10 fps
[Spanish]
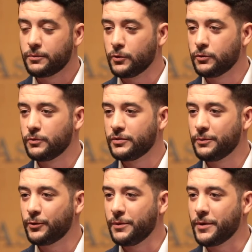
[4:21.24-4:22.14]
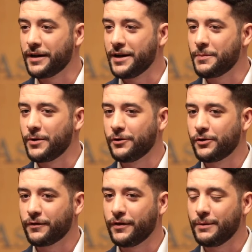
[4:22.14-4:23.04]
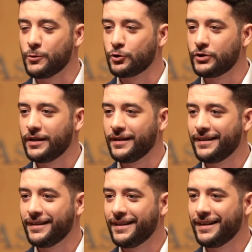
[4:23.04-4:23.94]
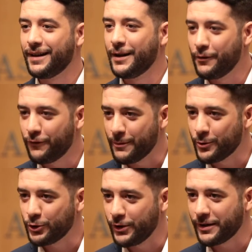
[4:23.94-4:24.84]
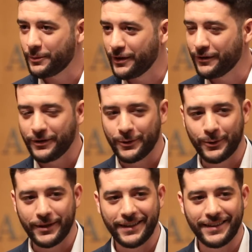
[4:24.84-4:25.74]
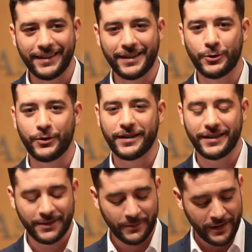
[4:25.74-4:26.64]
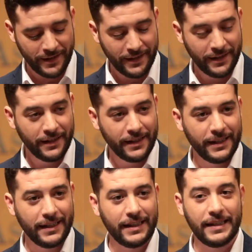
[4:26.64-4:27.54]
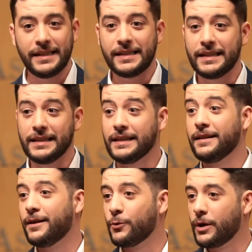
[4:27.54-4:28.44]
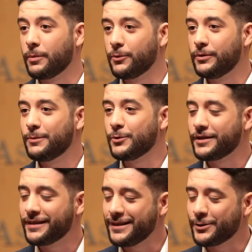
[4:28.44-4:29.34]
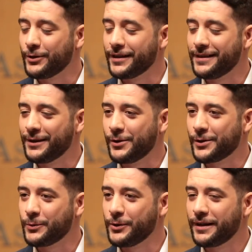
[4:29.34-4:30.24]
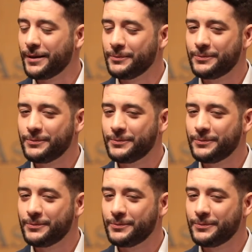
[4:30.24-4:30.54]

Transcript: Como se pueden imaginar, nos referimos al famoso IRPF ¿no? de, de las ONGs. Y si tienen alguna pregunta, pues aquí estoy encantado de responderla.